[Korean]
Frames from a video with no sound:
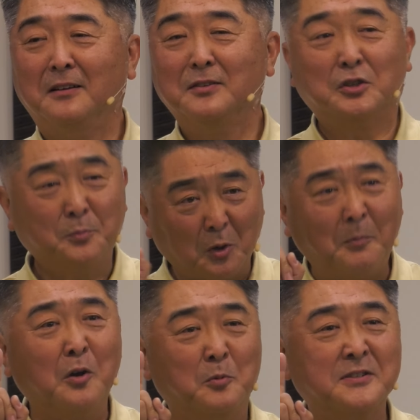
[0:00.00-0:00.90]
저 좀
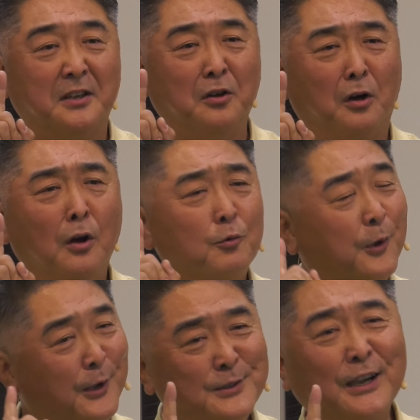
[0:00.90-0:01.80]
똑바로 보세요. 이거
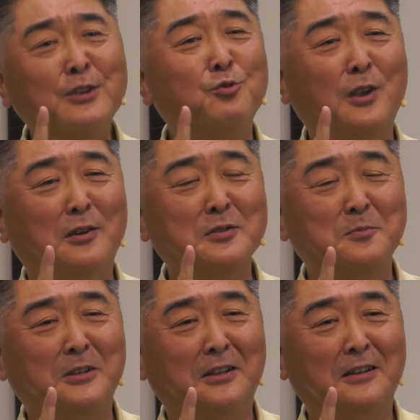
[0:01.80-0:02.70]
굉장히 중요한
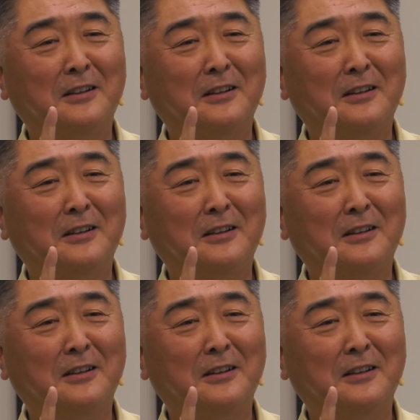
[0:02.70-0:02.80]
것입니다.